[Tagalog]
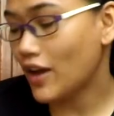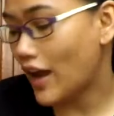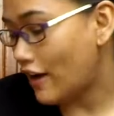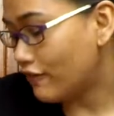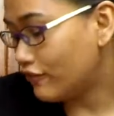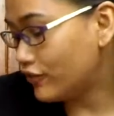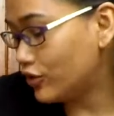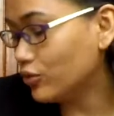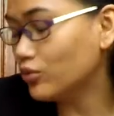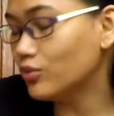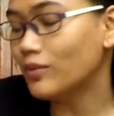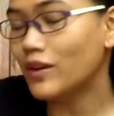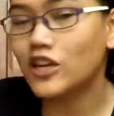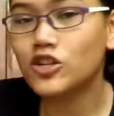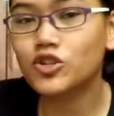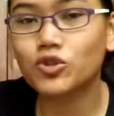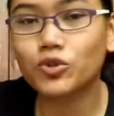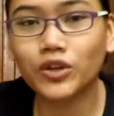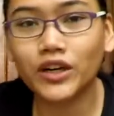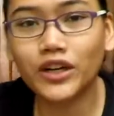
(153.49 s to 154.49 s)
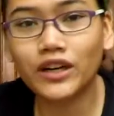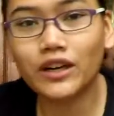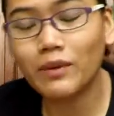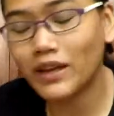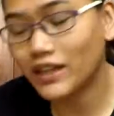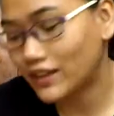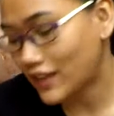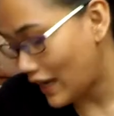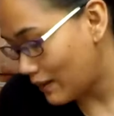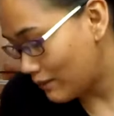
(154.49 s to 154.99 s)
we have to make sure na
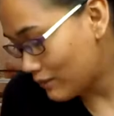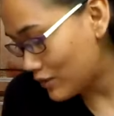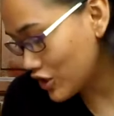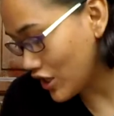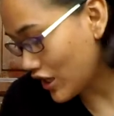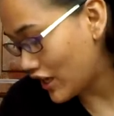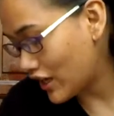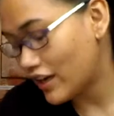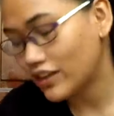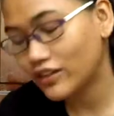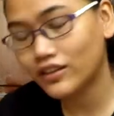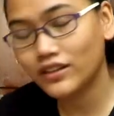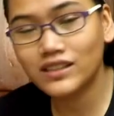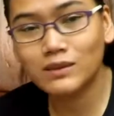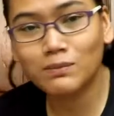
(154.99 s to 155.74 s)
may time siya